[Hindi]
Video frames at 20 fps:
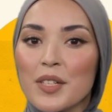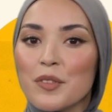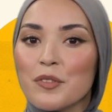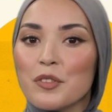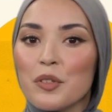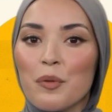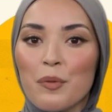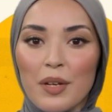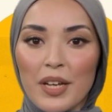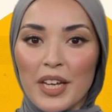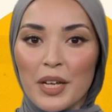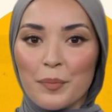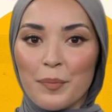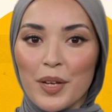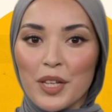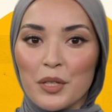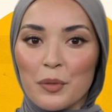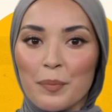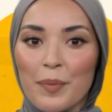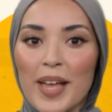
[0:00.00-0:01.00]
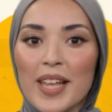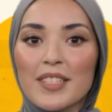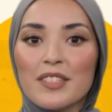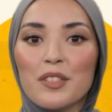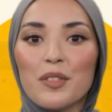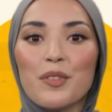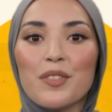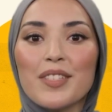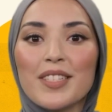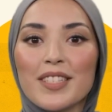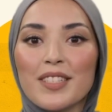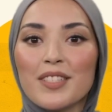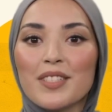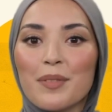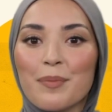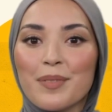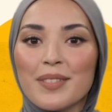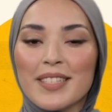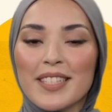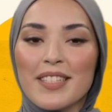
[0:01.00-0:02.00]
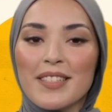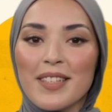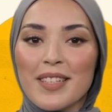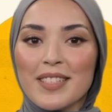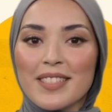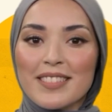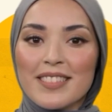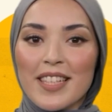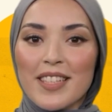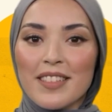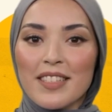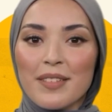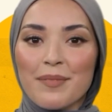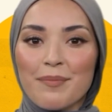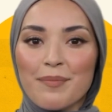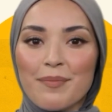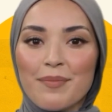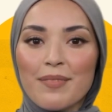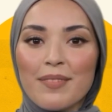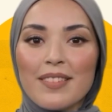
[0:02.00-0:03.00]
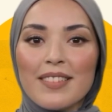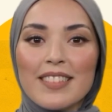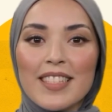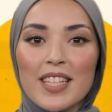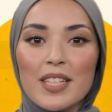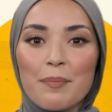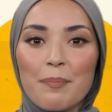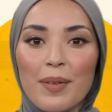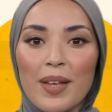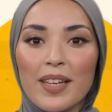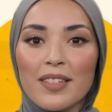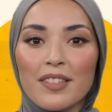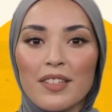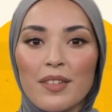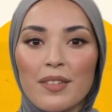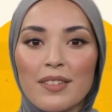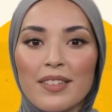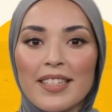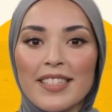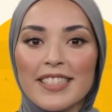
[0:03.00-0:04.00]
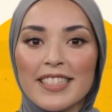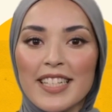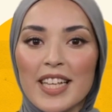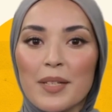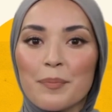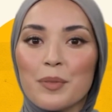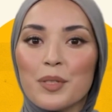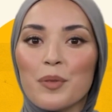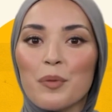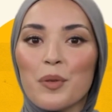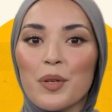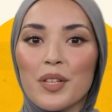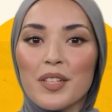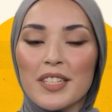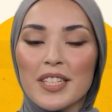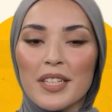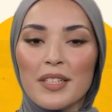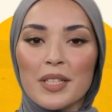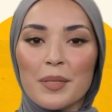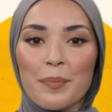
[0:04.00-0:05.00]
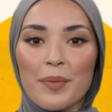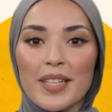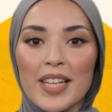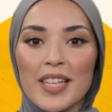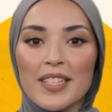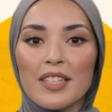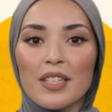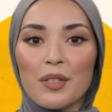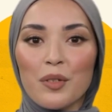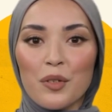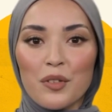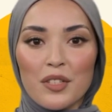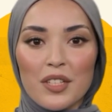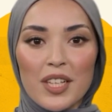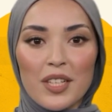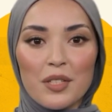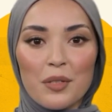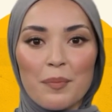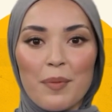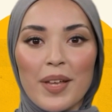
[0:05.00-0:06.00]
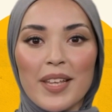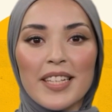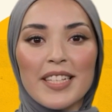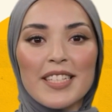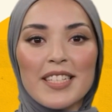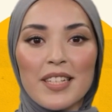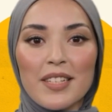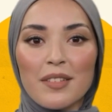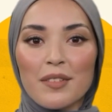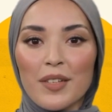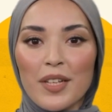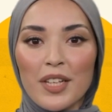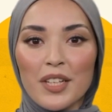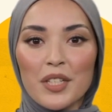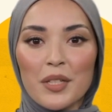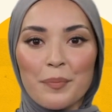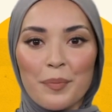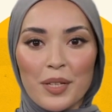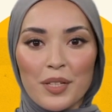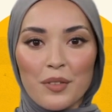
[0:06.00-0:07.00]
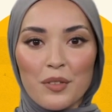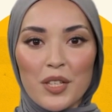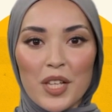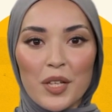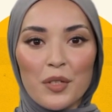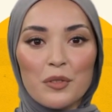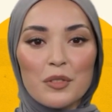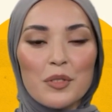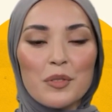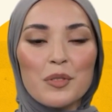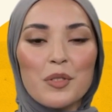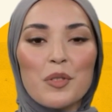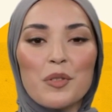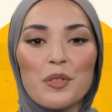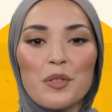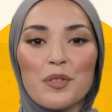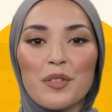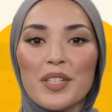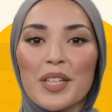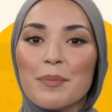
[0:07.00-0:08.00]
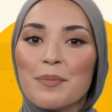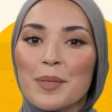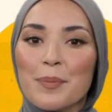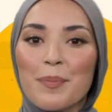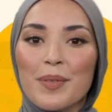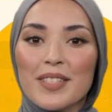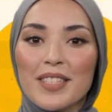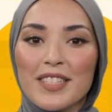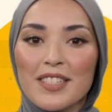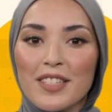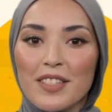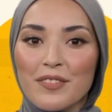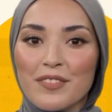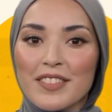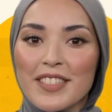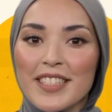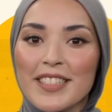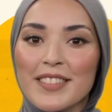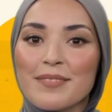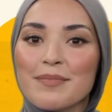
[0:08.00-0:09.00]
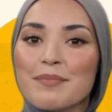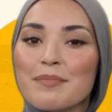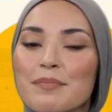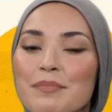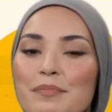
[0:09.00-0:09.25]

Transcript: क्योंकि ये मालूम और सिस्टम्स की राजदारी सालमियत और दस्तियाबी को यकीनी बनाने और कारोबारी कार्रवाइयों में रुकावटों को रोकने में मदद करती है